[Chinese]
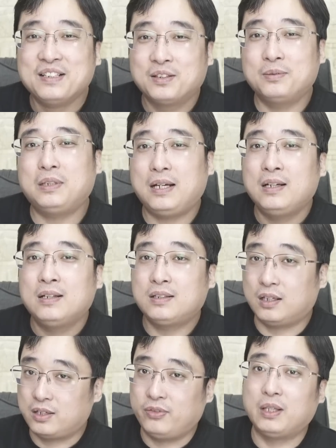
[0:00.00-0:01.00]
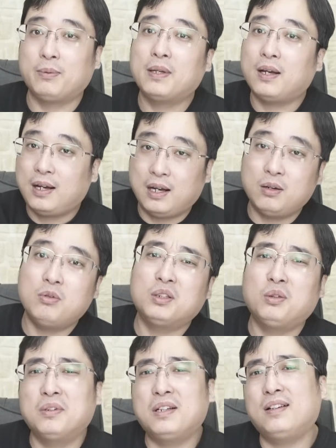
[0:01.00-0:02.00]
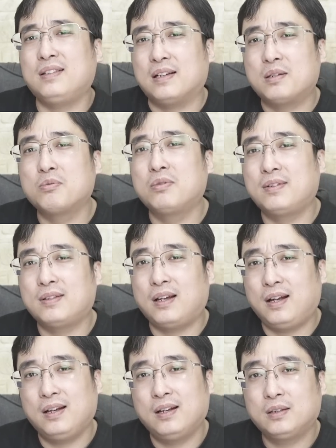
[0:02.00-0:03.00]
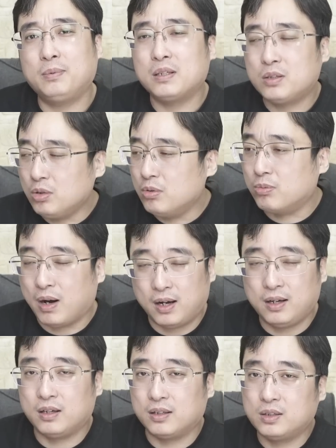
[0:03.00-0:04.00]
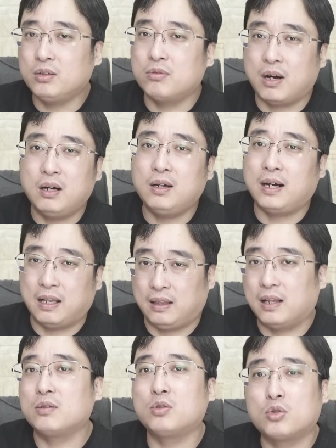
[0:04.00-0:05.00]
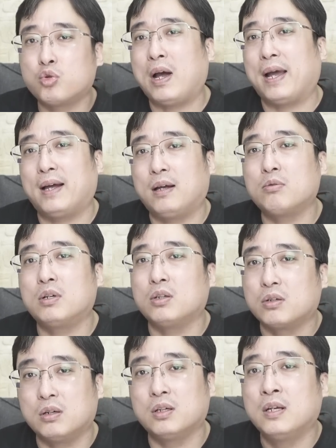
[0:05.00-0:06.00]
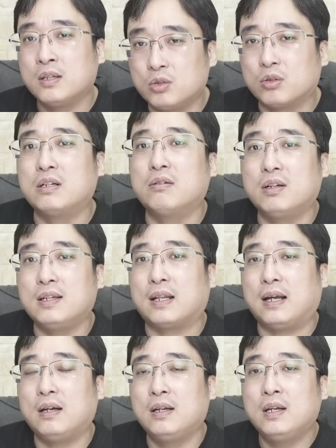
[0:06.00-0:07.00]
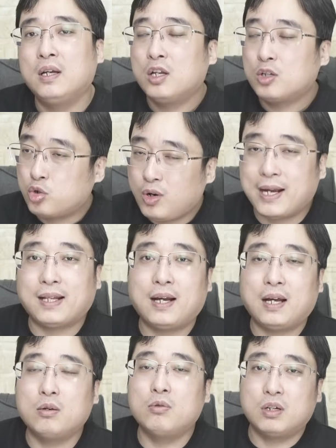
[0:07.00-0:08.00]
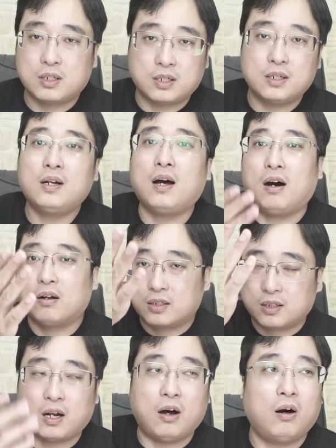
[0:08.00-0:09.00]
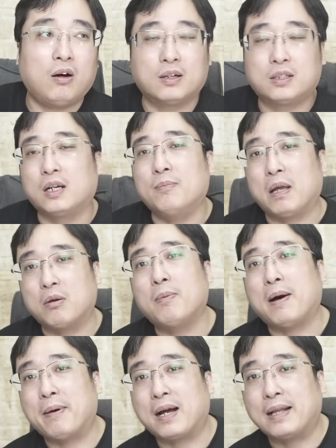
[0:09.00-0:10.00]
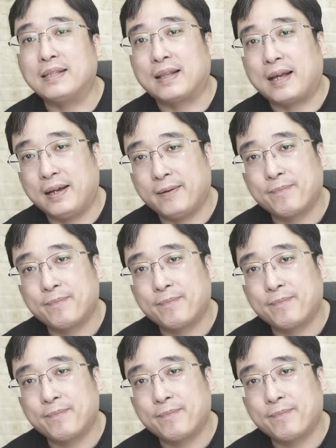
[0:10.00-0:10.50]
对不对？这是菲律宾、韩国同样也是如此啊，对不对？就往就往狠了去踹韩国就够就可以了，踹的韩国只好找这个美国爸爸赶紧来。